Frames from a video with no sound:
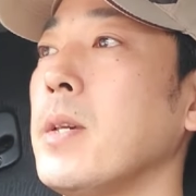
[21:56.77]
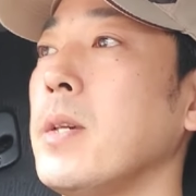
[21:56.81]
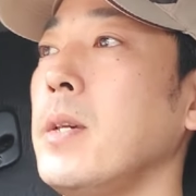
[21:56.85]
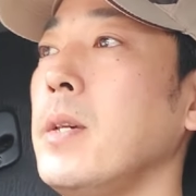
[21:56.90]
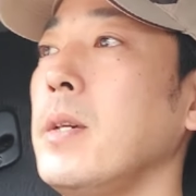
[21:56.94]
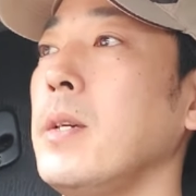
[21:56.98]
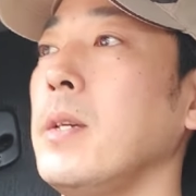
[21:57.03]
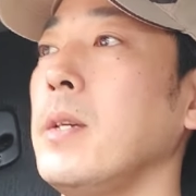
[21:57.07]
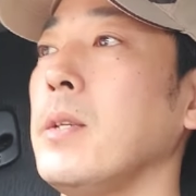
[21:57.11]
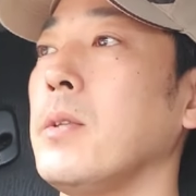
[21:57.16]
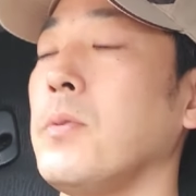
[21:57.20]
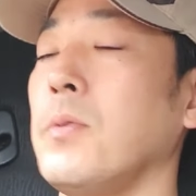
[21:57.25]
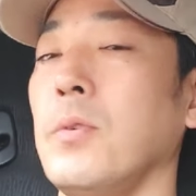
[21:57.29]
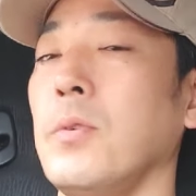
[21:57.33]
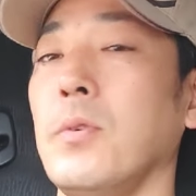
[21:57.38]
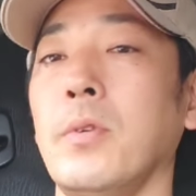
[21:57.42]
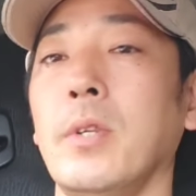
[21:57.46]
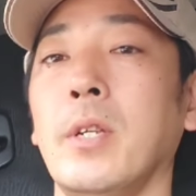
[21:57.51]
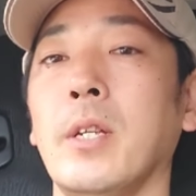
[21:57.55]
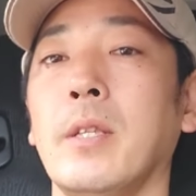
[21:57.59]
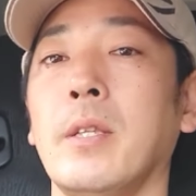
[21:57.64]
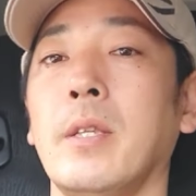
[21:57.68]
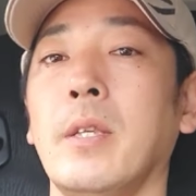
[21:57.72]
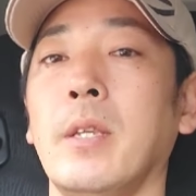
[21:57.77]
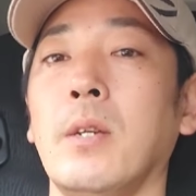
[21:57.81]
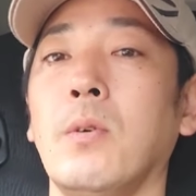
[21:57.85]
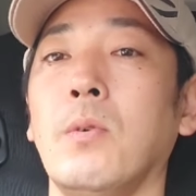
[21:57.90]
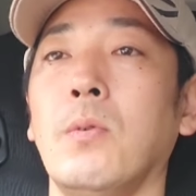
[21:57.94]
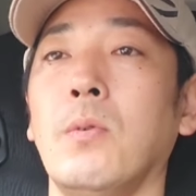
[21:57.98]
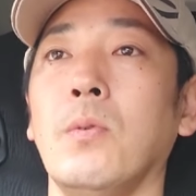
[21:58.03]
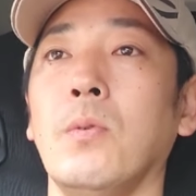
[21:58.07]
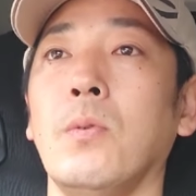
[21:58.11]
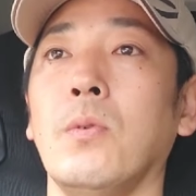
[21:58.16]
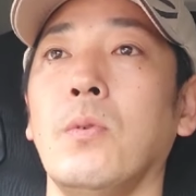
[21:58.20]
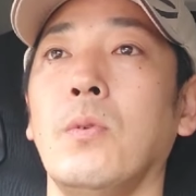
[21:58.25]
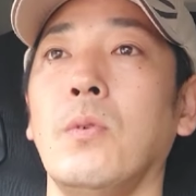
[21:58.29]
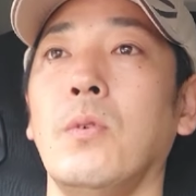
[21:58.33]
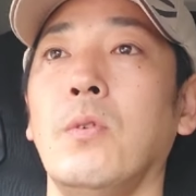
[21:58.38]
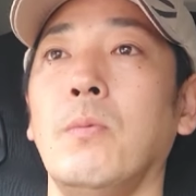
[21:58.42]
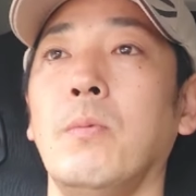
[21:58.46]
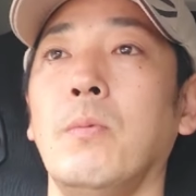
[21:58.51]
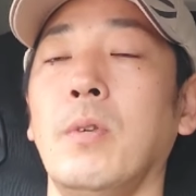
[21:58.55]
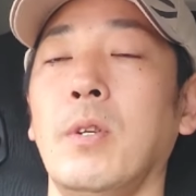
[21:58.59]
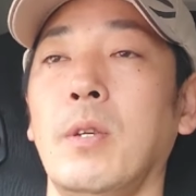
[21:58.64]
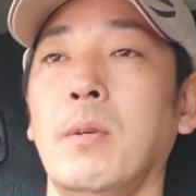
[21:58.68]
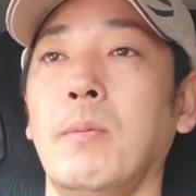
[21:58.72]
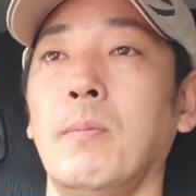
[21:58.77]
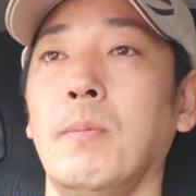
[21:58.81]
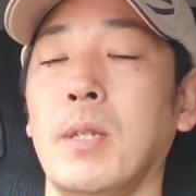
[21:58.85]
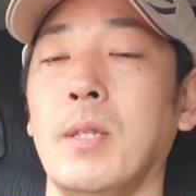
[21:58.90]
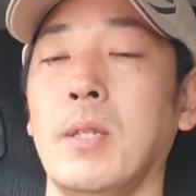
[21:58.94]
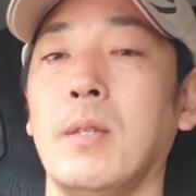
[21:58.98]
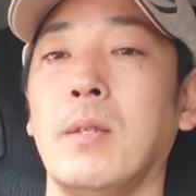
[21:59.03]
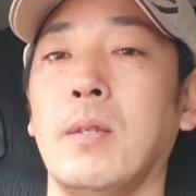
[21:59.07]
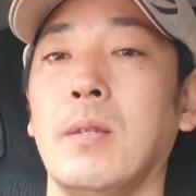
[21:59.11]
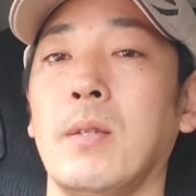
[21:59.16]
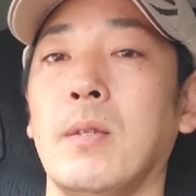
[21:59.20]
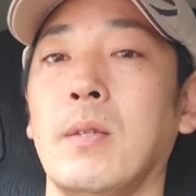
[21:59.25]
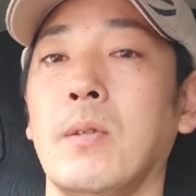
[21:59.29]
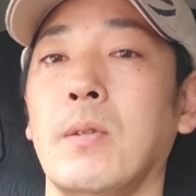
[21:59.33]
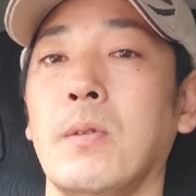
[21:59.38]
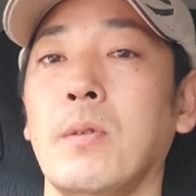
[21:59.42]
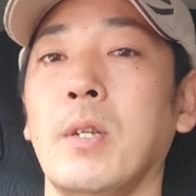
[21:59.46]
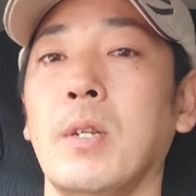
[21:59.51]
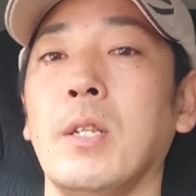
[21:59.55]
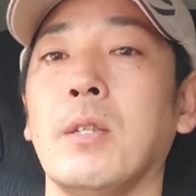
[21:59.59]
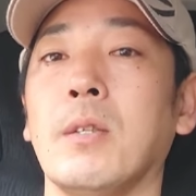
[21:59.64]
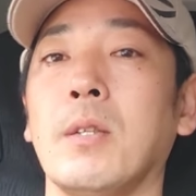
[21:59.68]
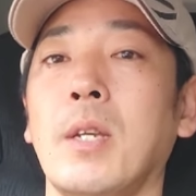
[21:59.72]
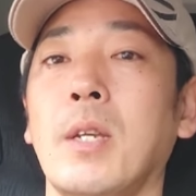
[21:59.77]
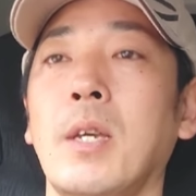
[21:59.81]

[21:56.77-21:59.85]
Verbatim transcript: えー、それをやっていこうと思います。とりあえず